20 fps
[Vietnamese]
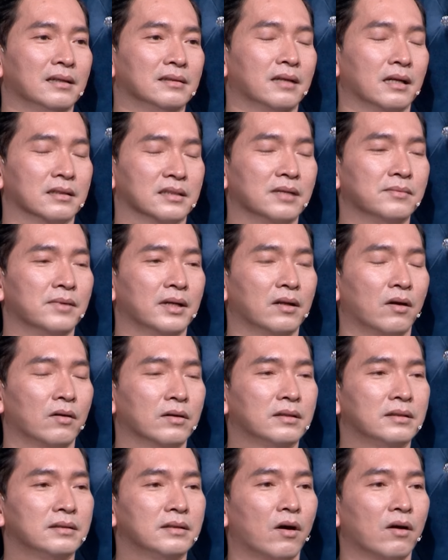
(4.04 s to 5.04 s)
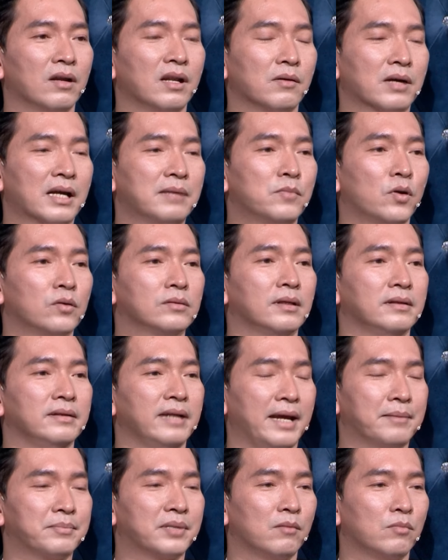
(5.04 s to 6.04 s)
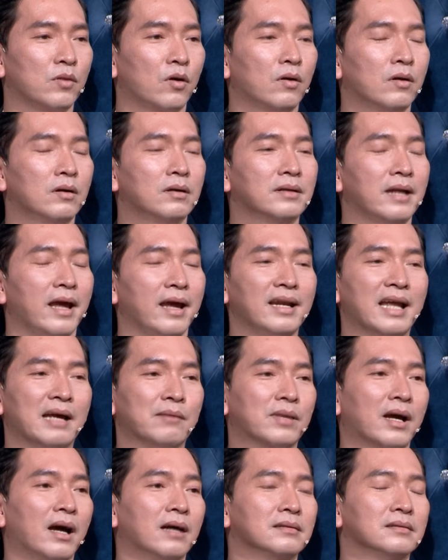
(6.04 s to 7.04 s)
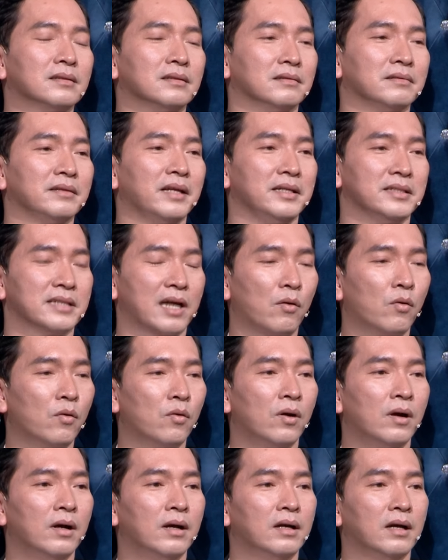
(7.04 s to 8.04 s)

À, thật sự mà nói đó là cái mối tình đẹp, không có để lại cái ấn tượng gì xấu.